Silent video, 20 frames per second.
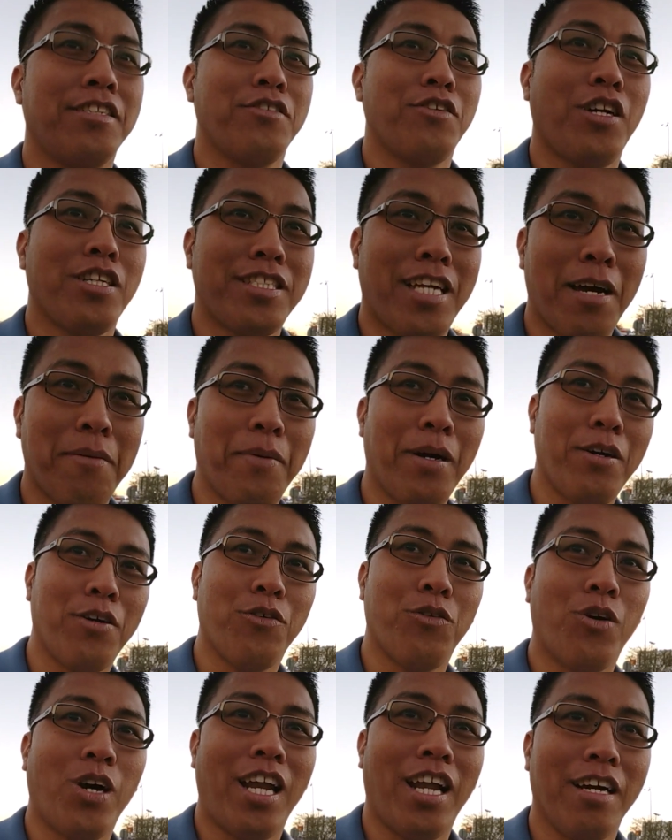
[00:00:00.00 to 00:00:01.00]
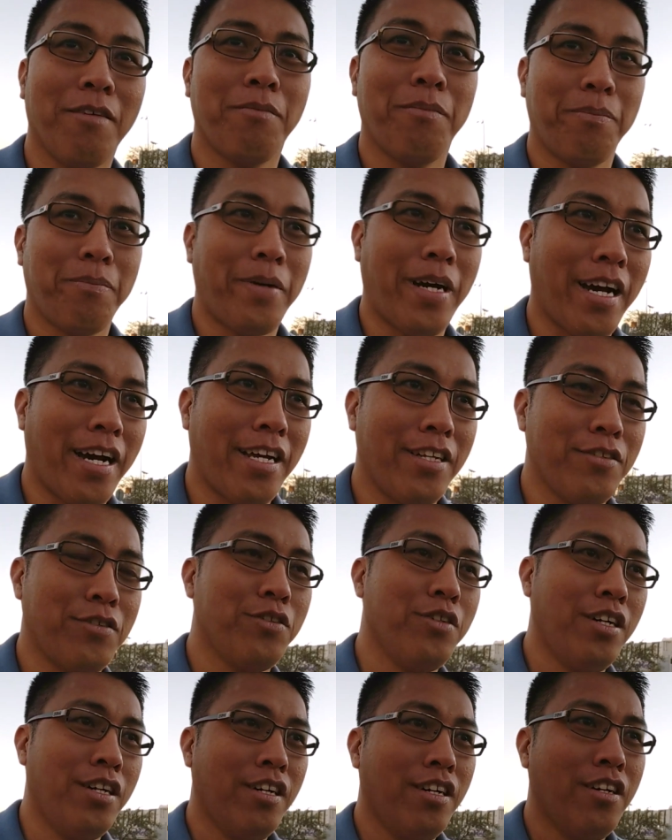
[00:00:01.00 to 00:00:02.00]
yung kasama ko walang pang
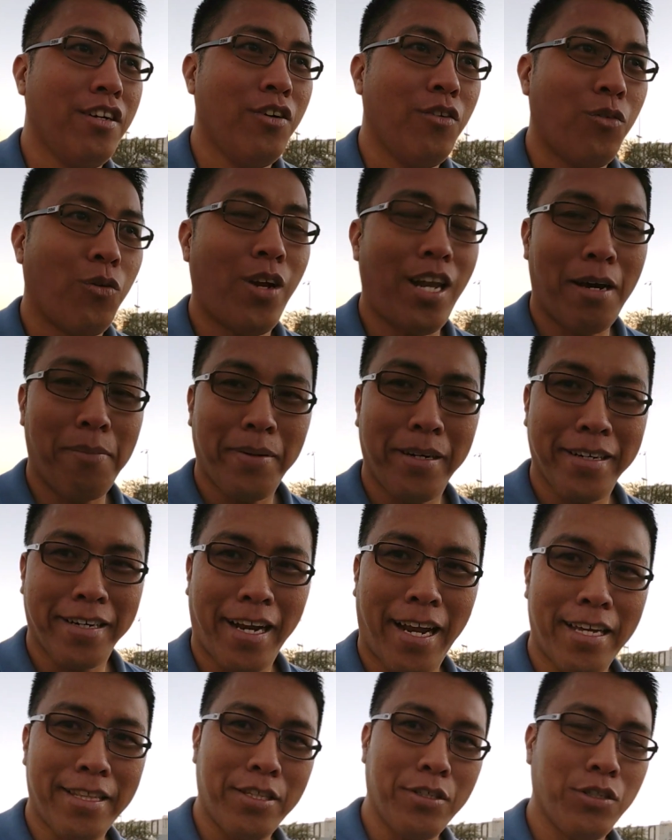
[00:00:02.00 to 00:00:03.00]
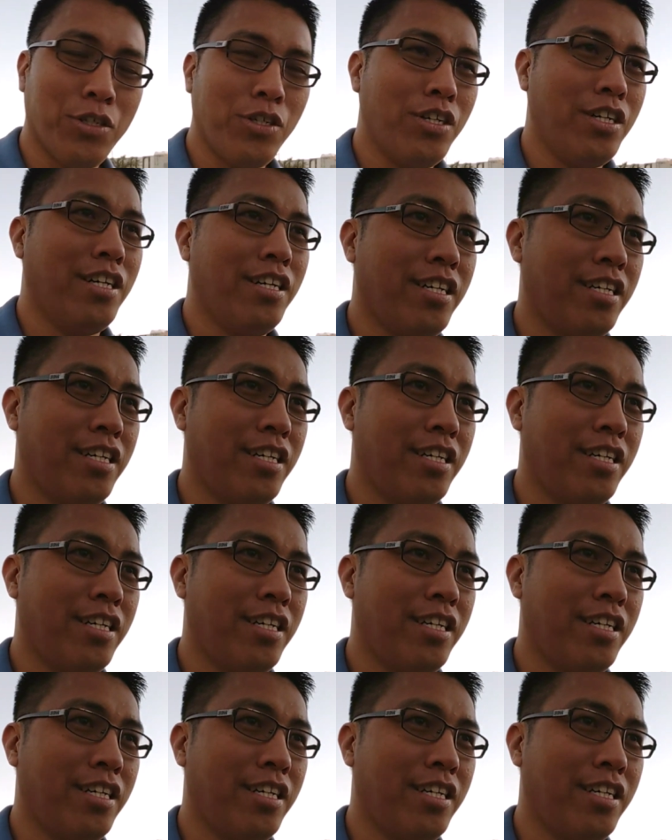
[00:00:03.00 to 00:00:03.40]
ano wala pang grado